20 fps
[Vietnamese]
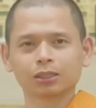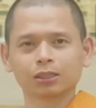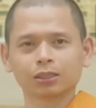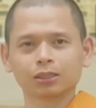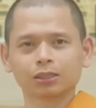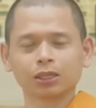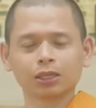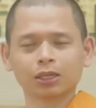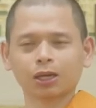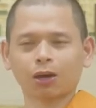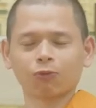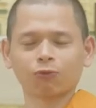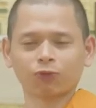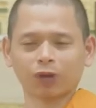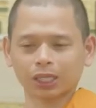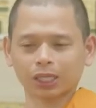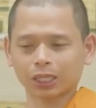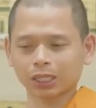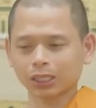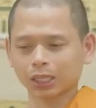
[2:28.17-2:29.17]
chứ không
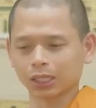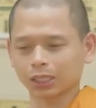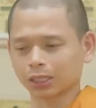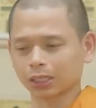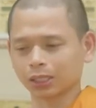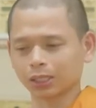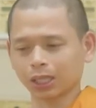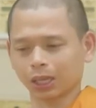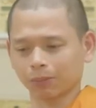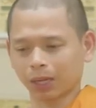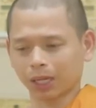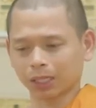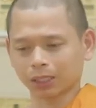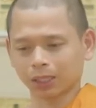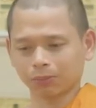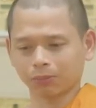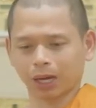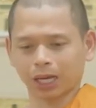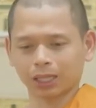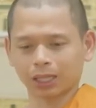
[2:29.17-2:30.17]
phải cái gì cứ làm ăn
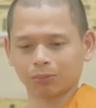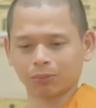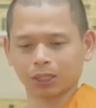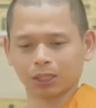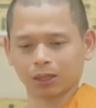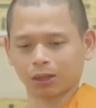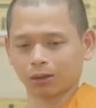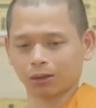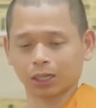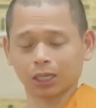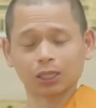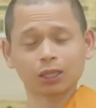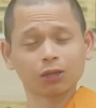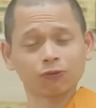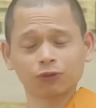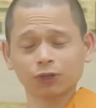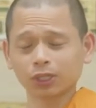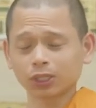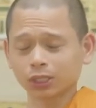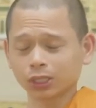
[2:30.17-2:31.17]
thất bại là mình lo nghĩ tới
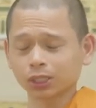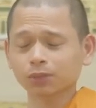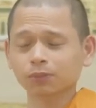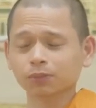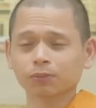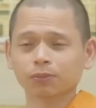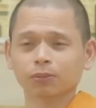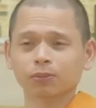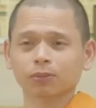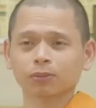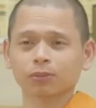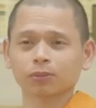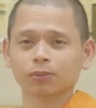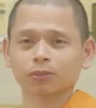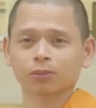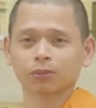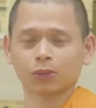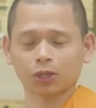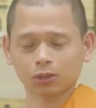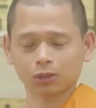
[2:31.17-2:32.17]
phước trước
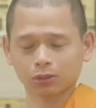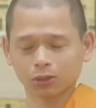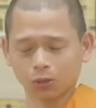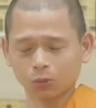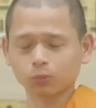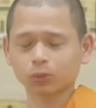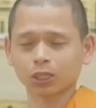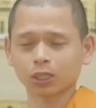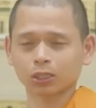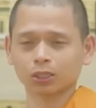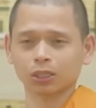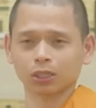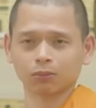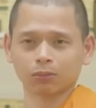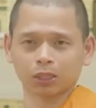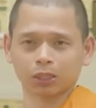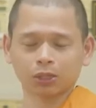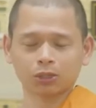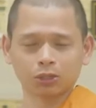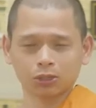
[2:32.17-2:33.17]
nó đúng đó nhưng
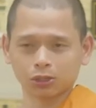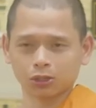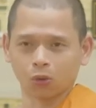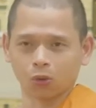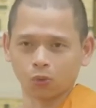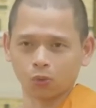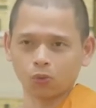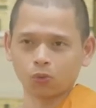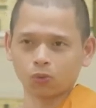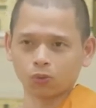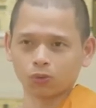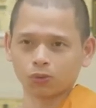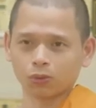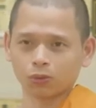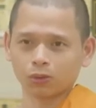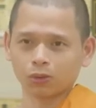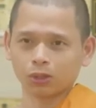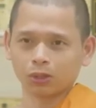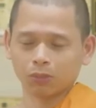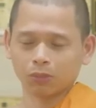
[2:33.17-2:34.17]
mà nó chưa đủ
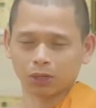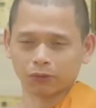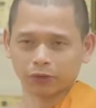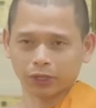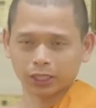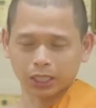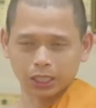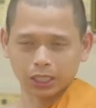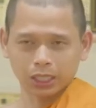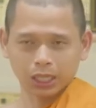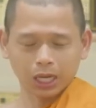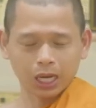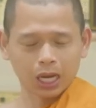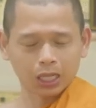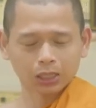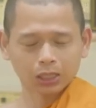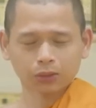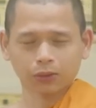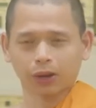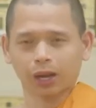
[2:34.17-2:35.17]
mình phải nghĩ
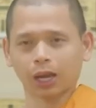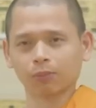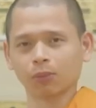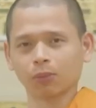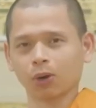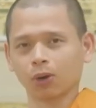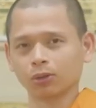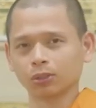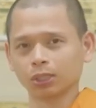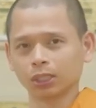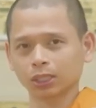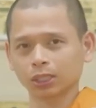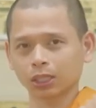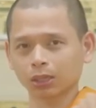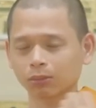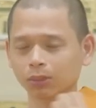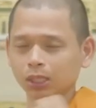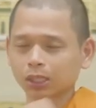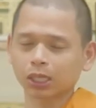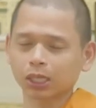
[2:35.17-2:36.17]
hết toàn bộ những
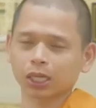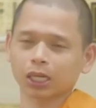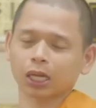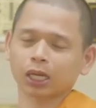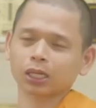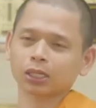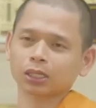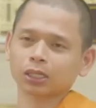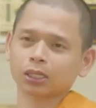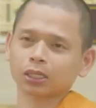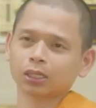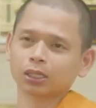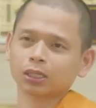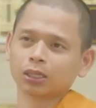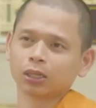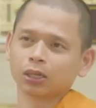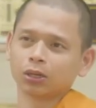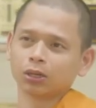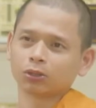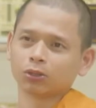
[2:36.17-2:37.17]
cái bước kia đã
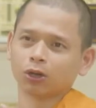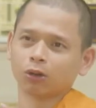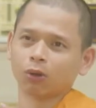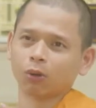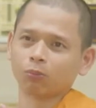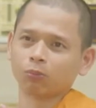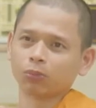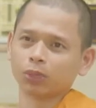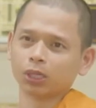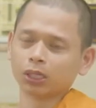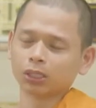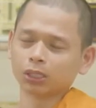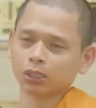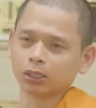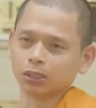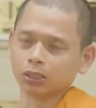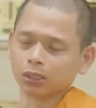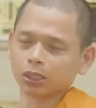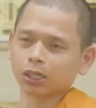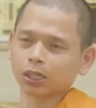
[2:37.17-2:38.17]
rồi một bước
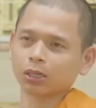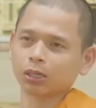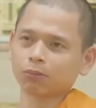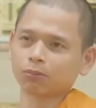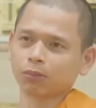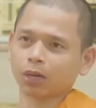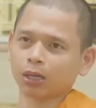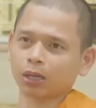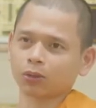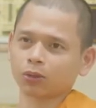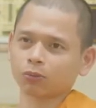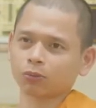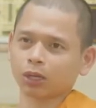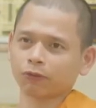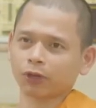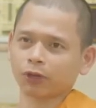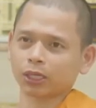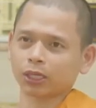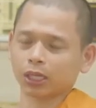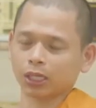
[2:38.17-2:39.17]
nữa mà chúng
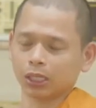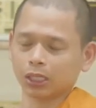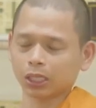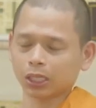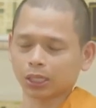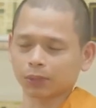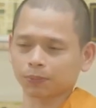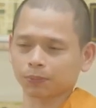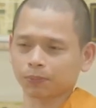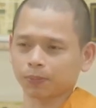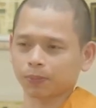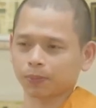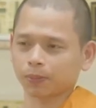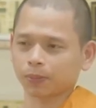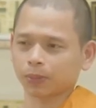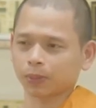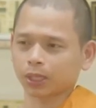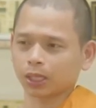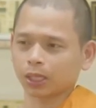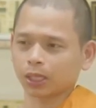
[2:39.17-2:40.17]
ta phải nghĩ nè
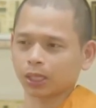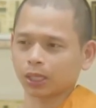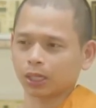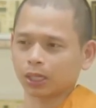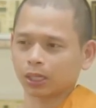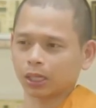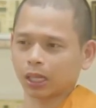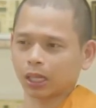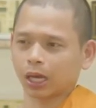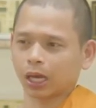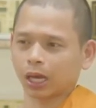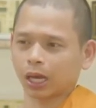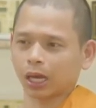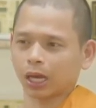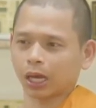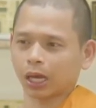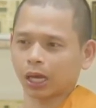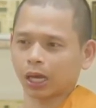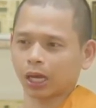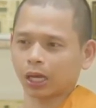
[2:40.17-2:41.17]

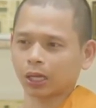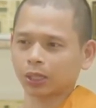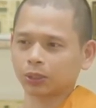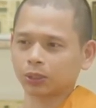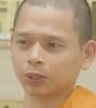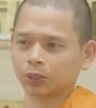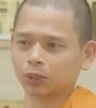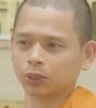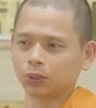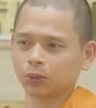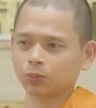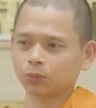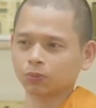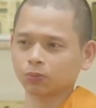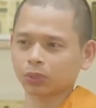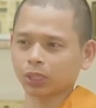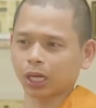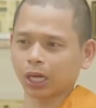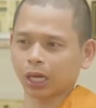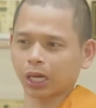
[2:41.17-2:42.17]
là
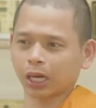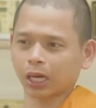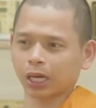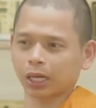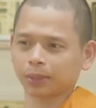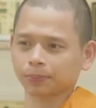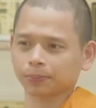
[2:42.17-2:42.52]
chúng ta